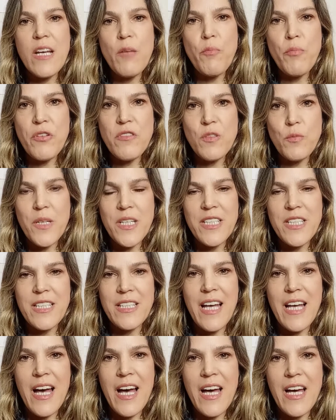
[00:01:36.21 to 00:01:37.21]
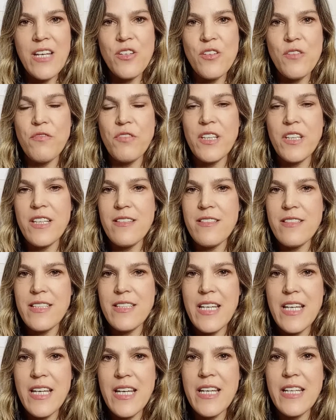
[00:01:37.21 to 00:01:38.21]
prosperidade
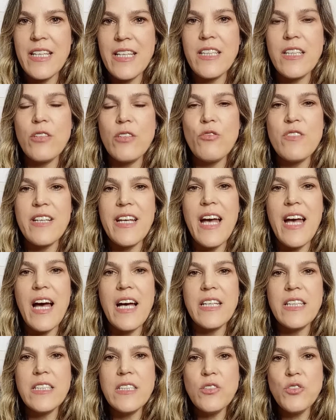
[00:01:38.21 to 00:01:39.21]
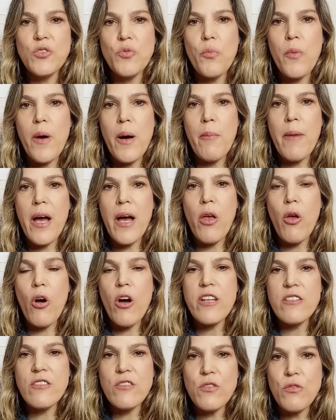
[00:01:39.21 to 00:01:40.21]
financeira que nos garanta uma maior
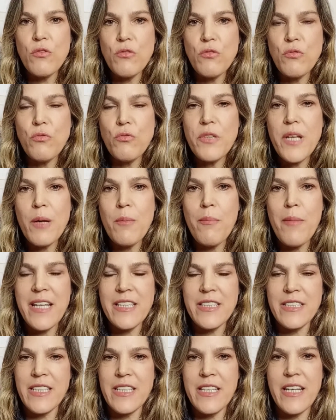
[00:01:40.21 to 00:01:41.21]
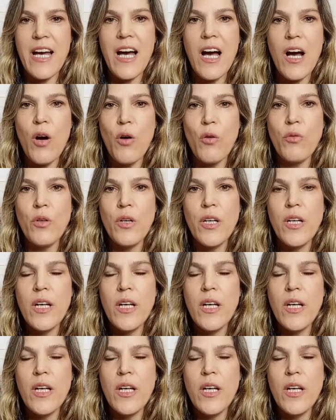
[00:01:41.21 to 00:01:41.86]
estrutura material,